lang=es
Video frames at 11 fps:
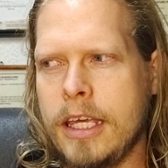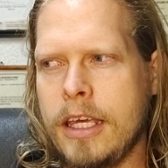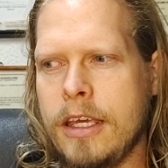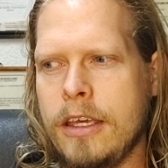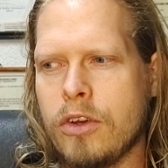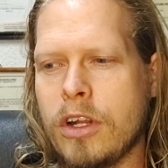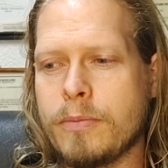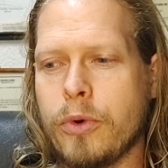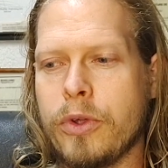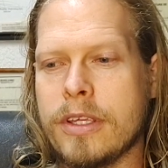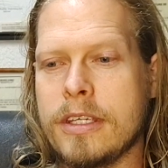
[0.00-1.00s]
Y yo les
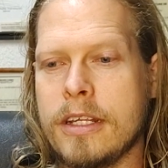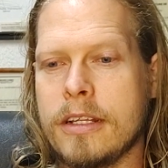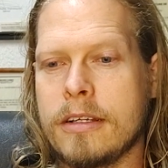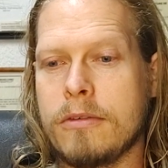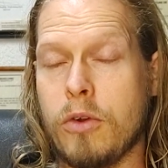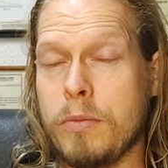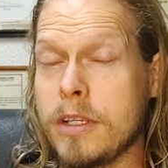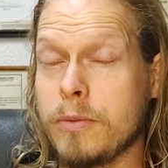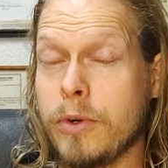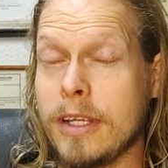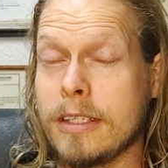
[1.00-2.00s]
puedo decir lo
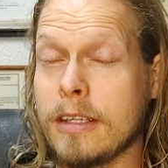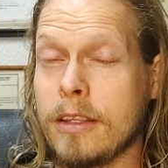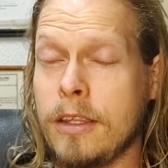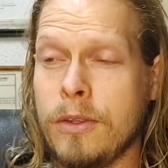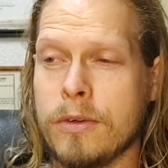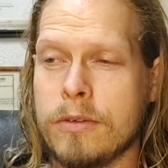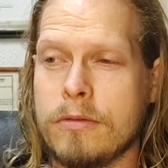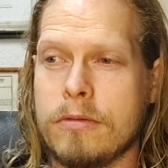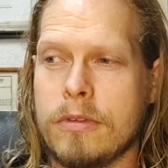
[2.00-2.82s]
mismo en este sentido